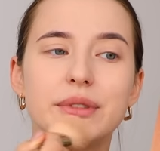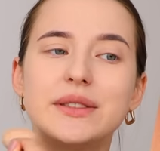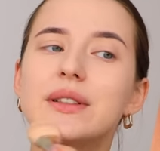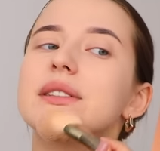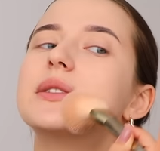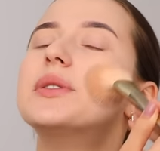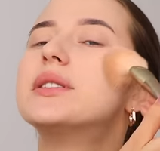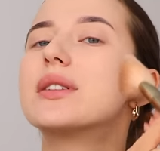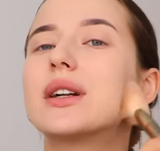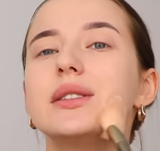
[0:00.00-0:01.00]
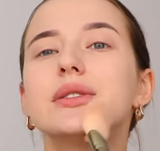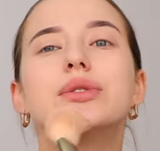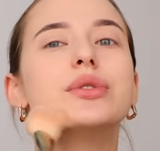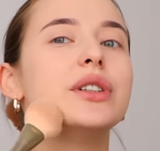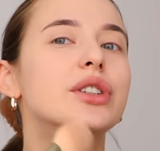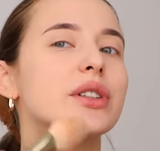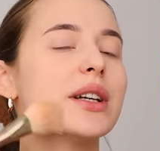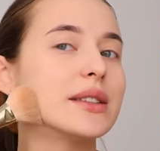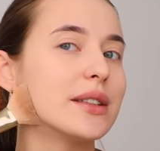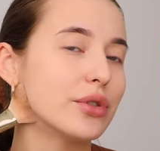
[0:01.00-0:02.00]
действительно заметила разницу и
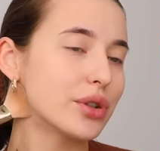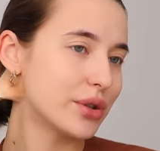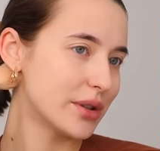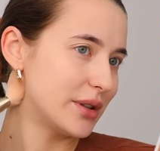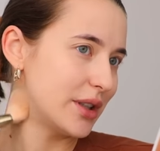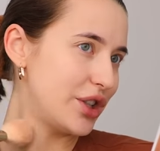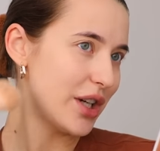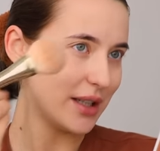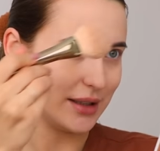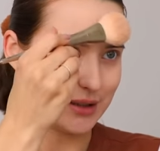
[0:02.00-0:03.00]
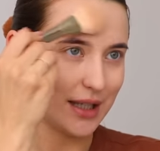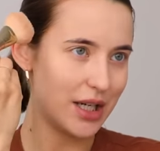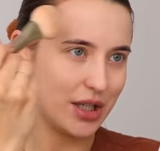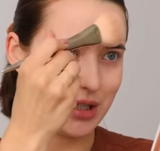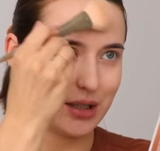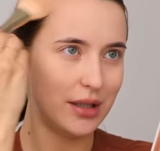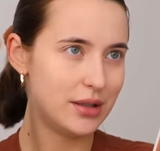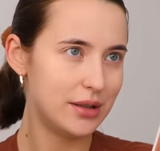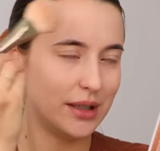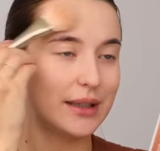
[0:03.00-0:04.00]
начала из того, что сначала даже
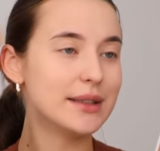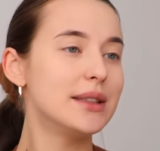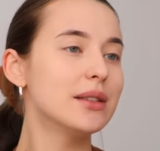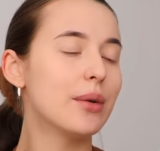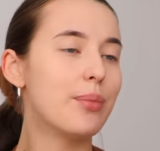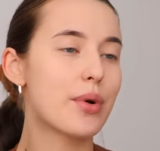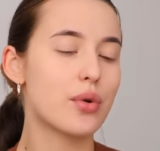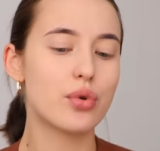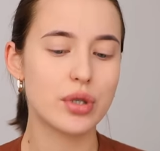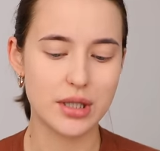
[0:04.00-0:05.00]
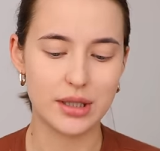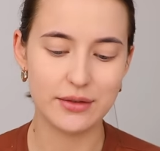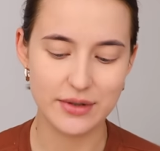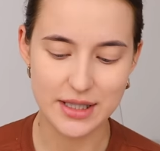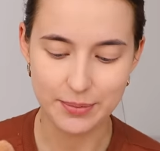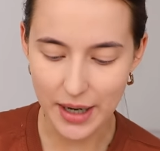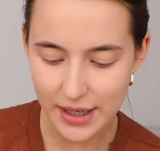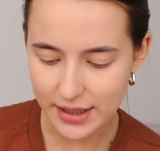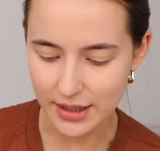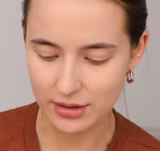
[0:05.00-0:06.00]
наносила просто на
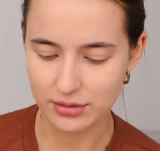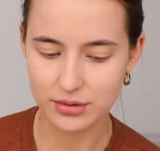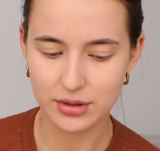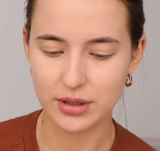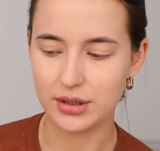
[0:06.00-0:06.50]
высыпание э,